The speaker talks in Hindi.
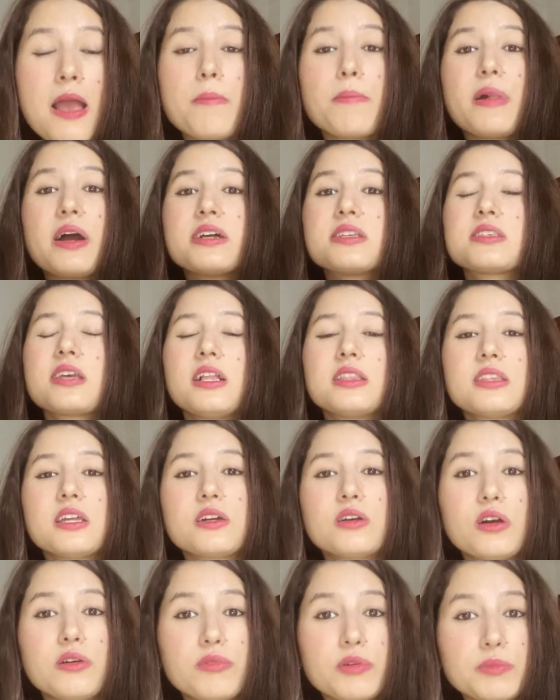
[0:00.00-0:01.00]
पाँच साल तक
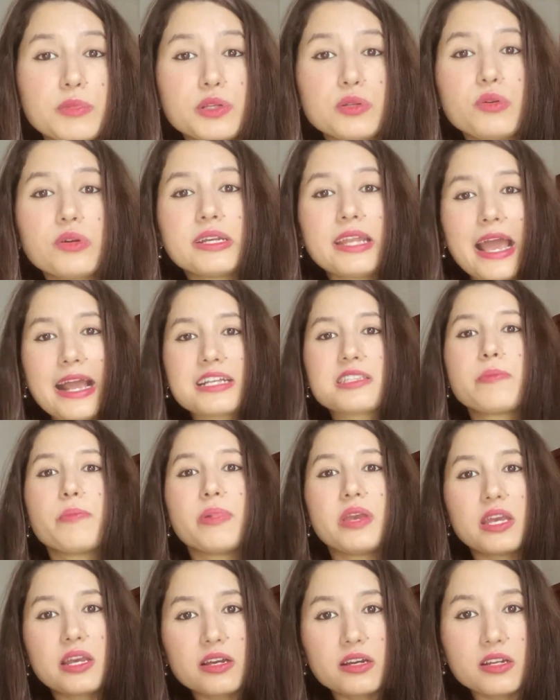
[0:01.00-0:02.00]
गवर्नमेंट को टैक्स
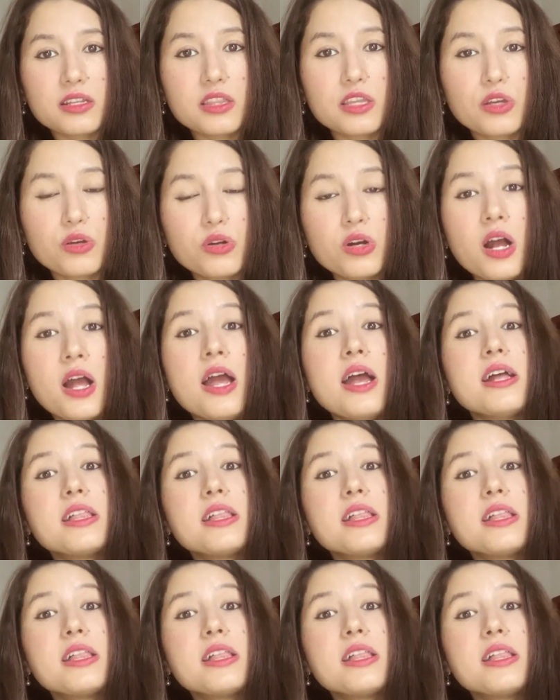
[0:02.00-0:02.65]
पे करते हो